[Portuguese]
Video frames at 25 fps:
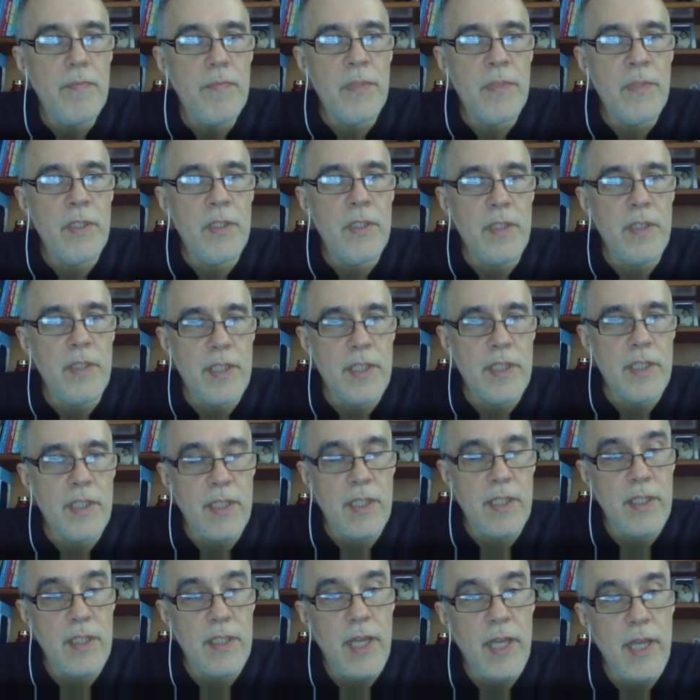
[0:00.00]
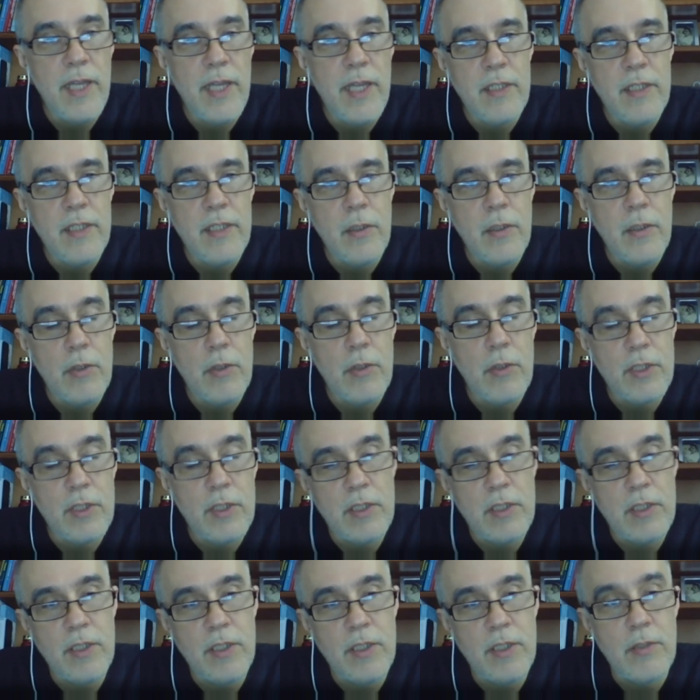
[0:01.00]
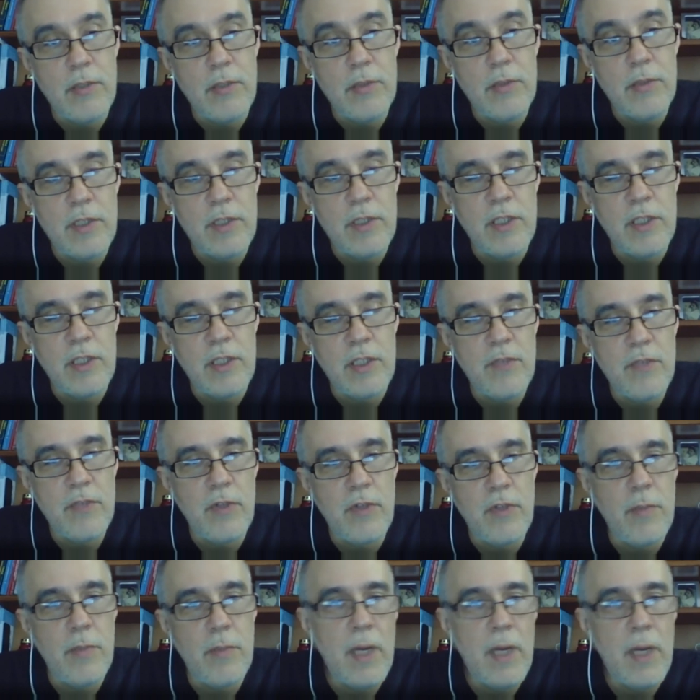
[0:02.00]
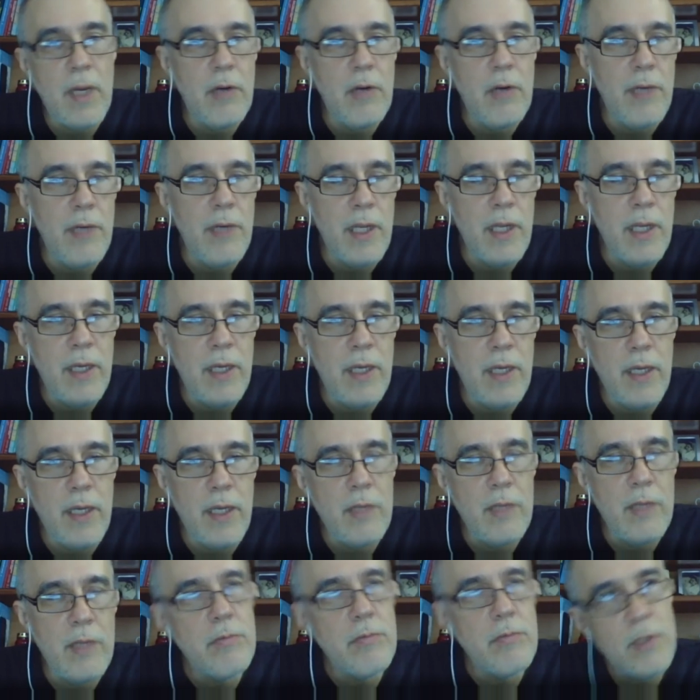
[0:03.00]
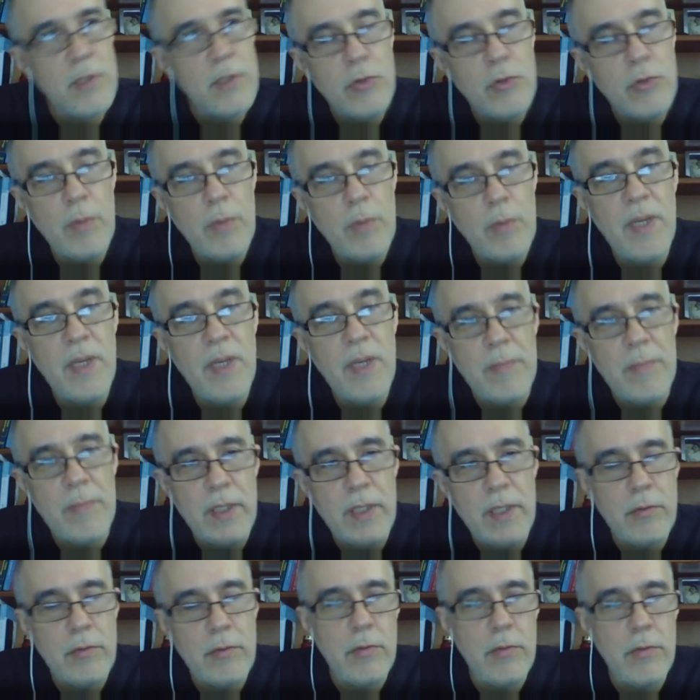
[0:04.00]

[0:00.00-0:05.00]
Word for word: E essa ideia de lógicas da inconsistência formal, ela é um desdobramento